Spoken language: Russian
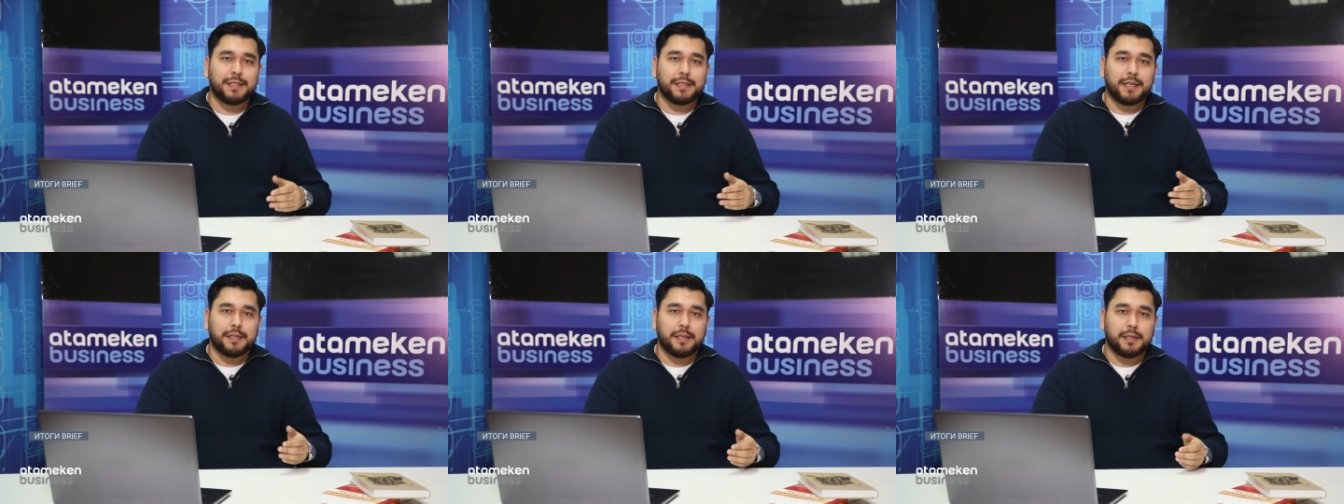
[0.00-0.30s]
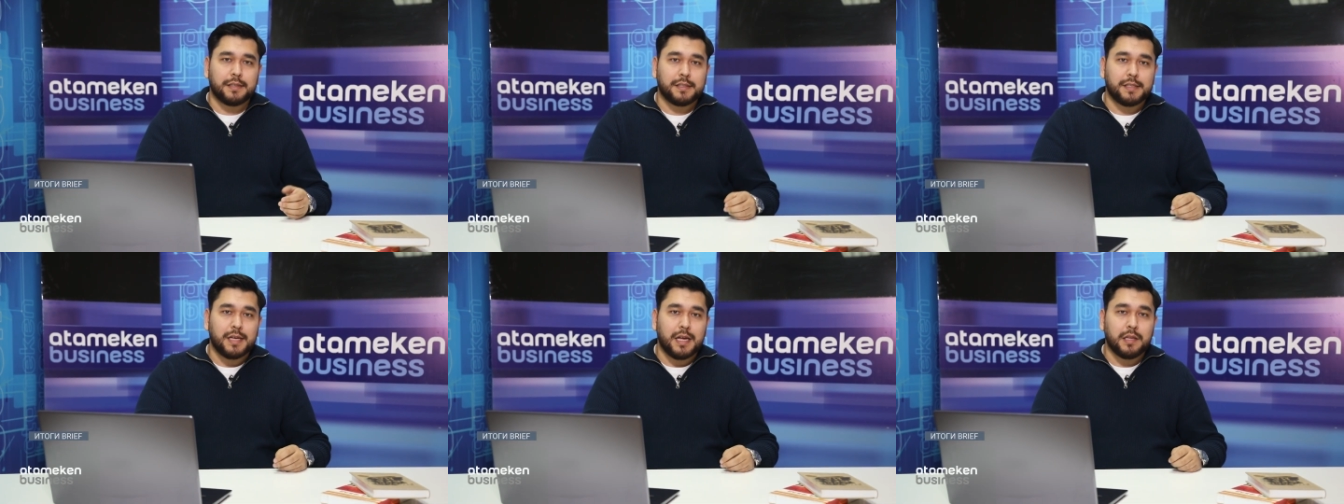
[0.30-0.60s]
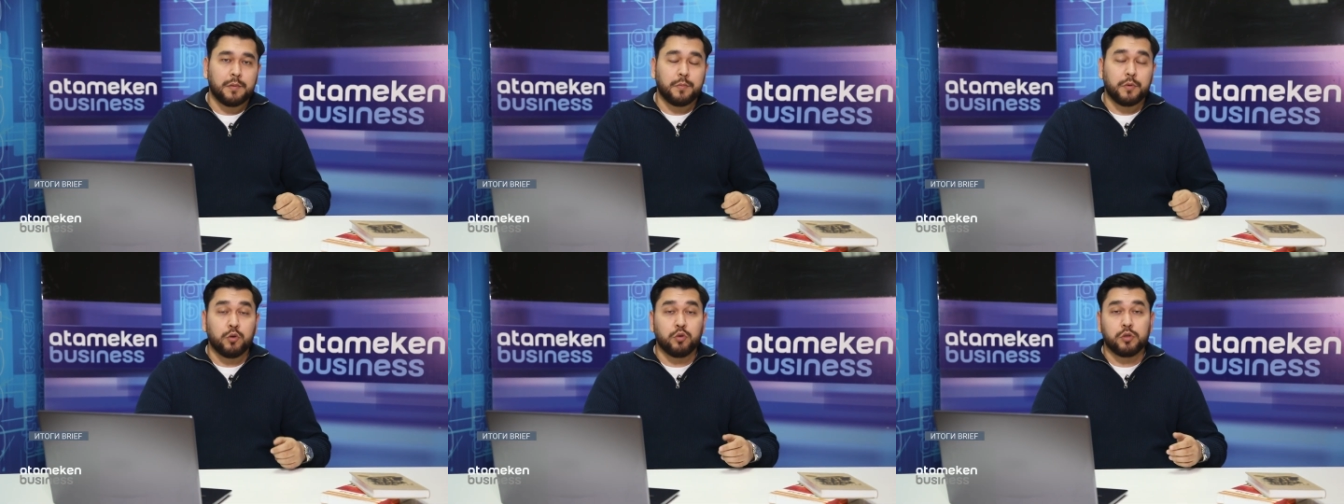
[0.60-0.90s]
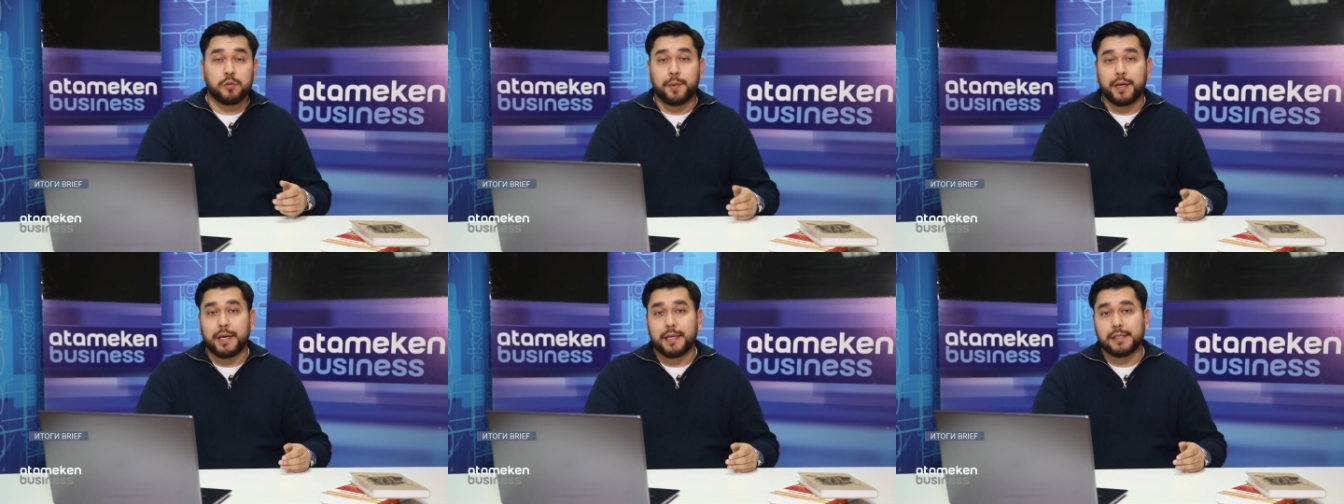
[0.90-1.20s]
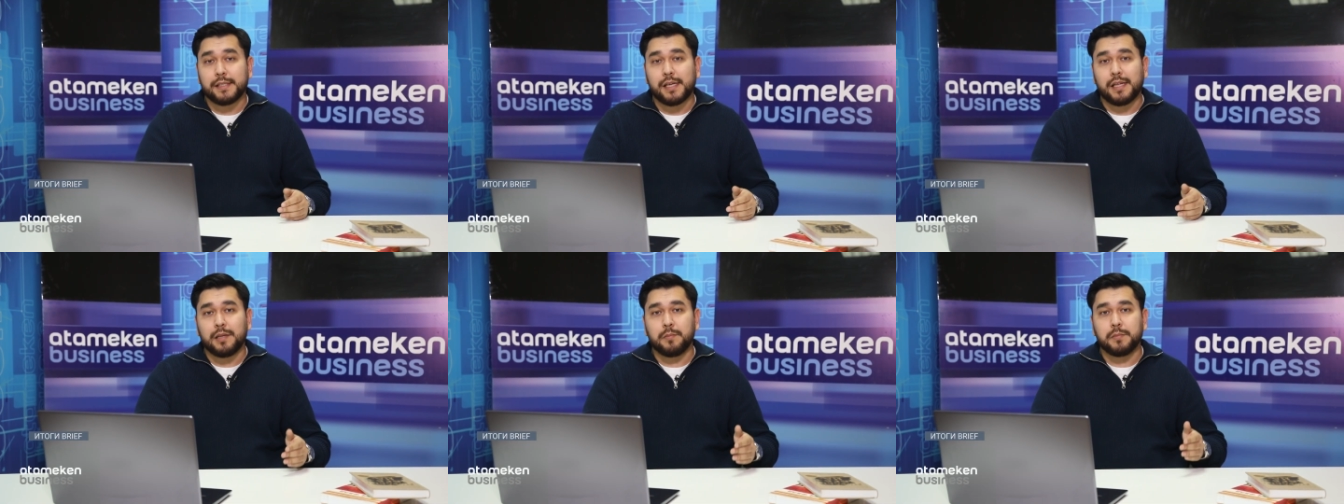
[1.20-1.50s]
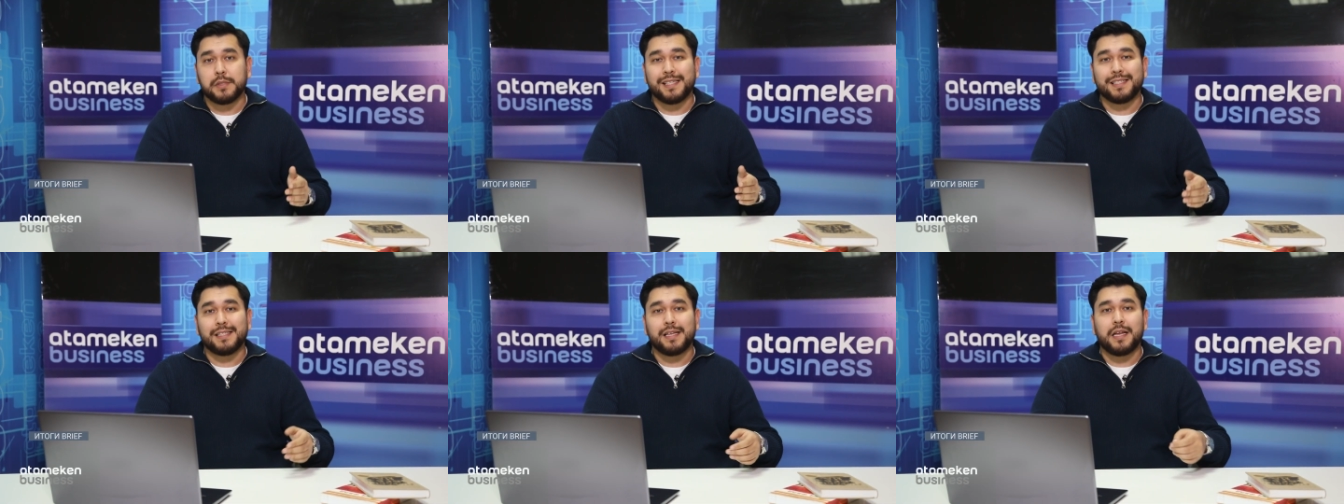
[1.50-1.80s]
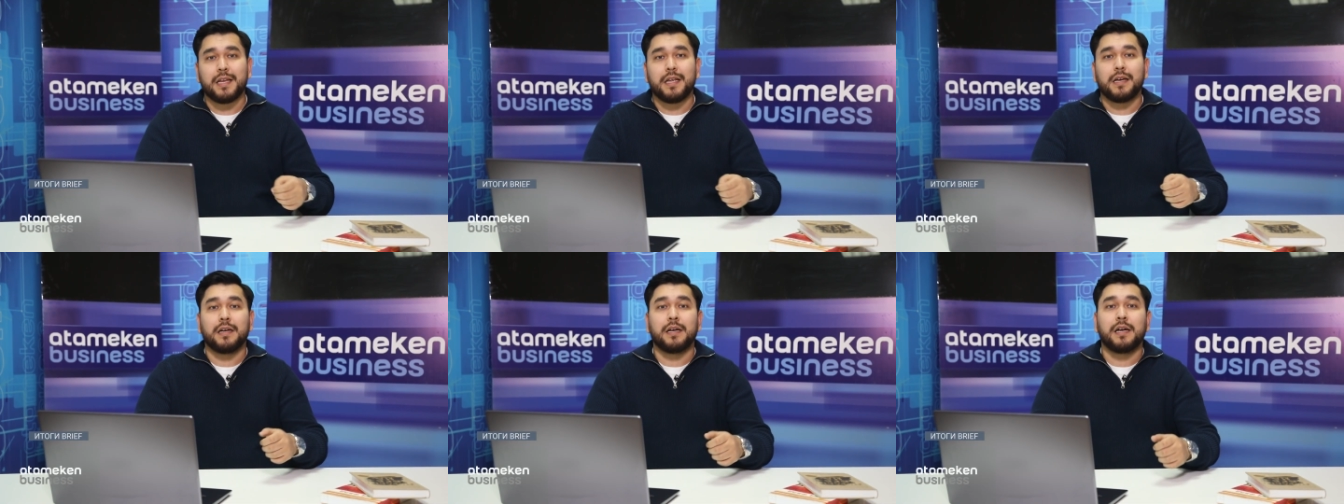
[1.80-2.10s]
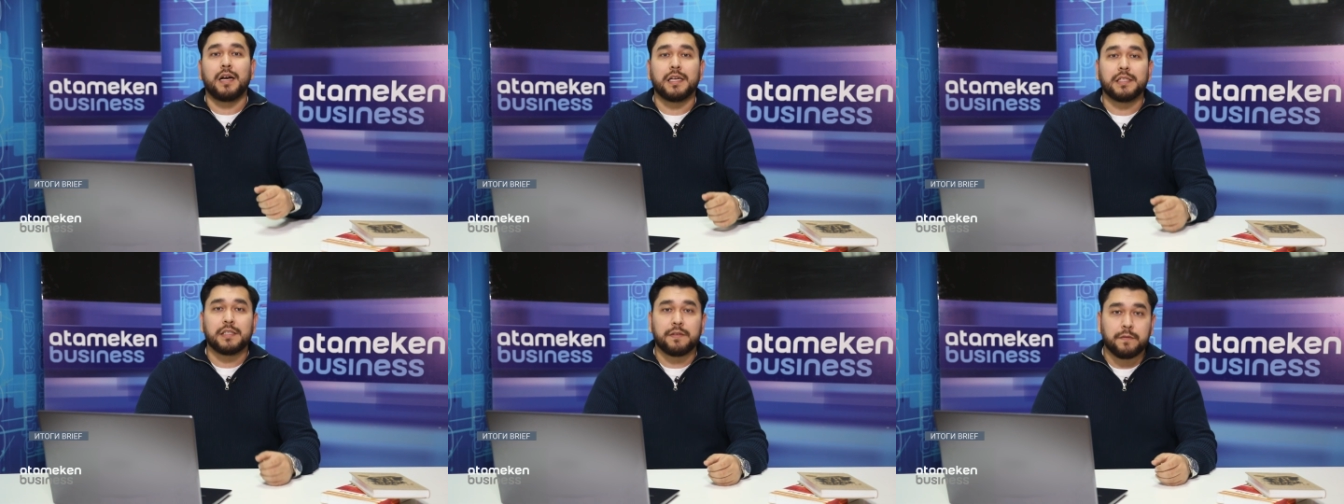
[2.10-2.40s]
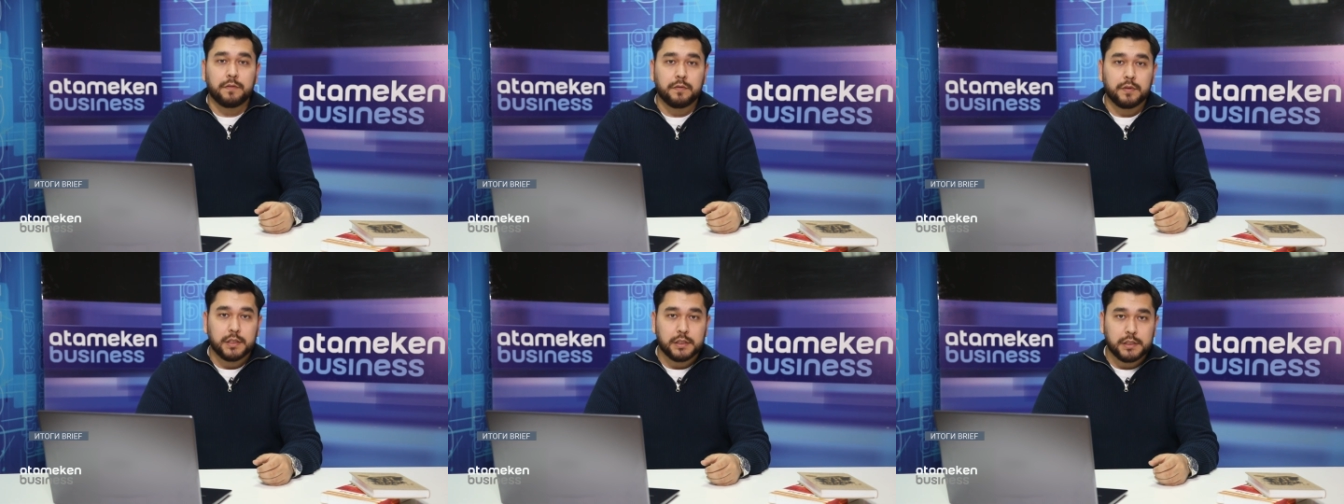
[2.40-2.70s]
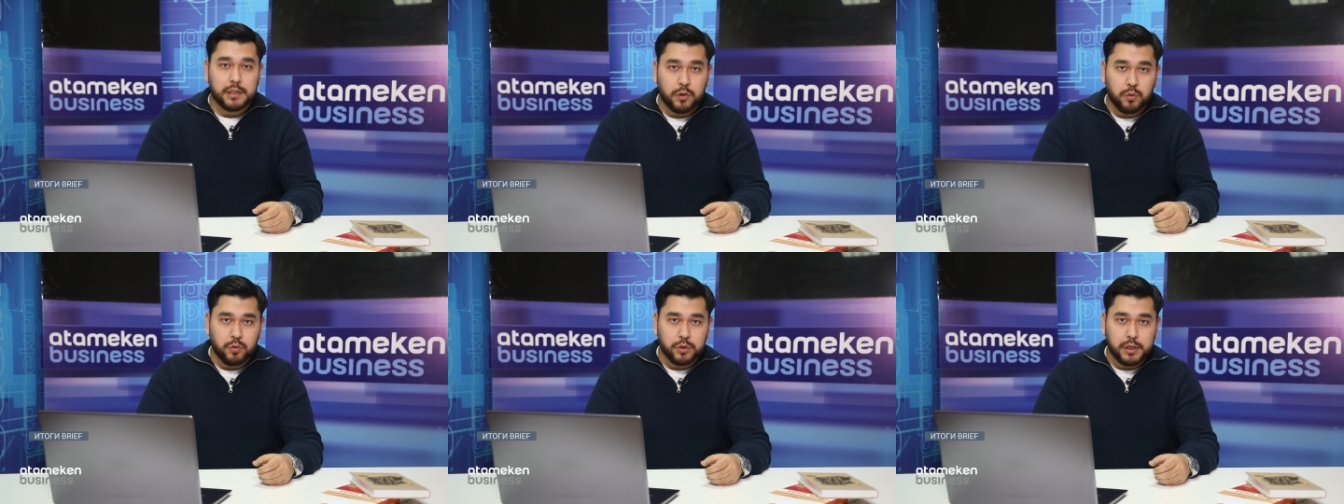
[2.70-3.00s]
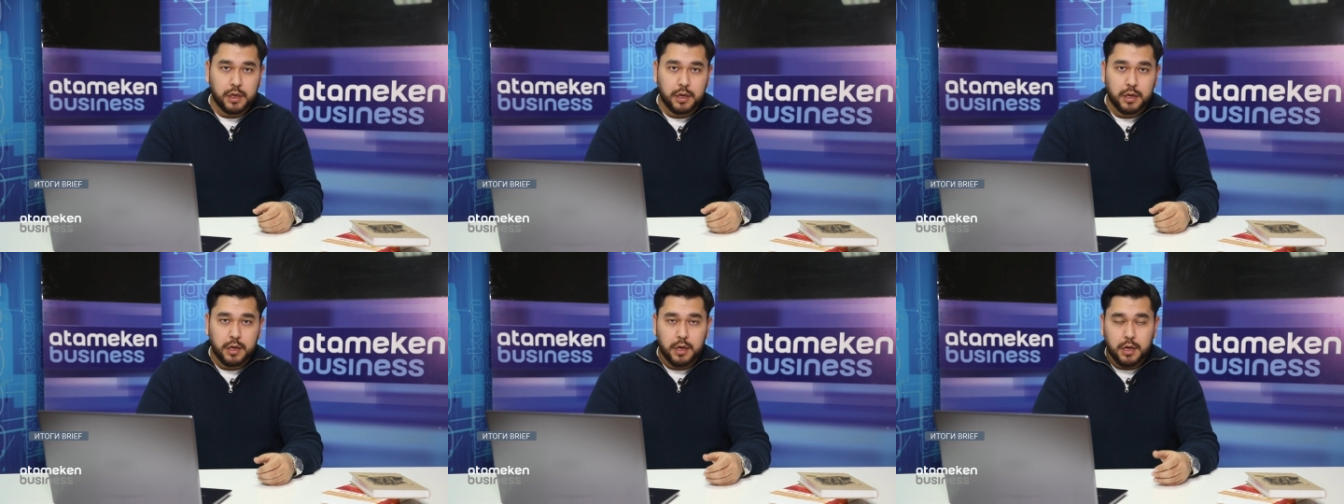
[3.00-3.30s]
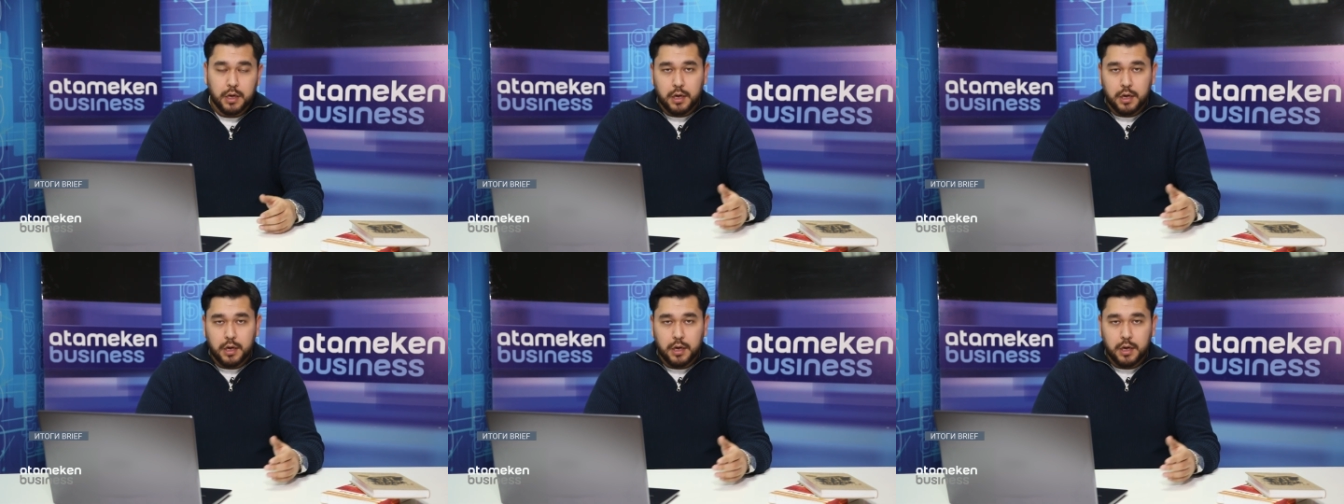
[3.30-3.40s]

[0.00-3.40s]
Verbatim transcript: с Казахстаном и Узбекистаном создание газового союза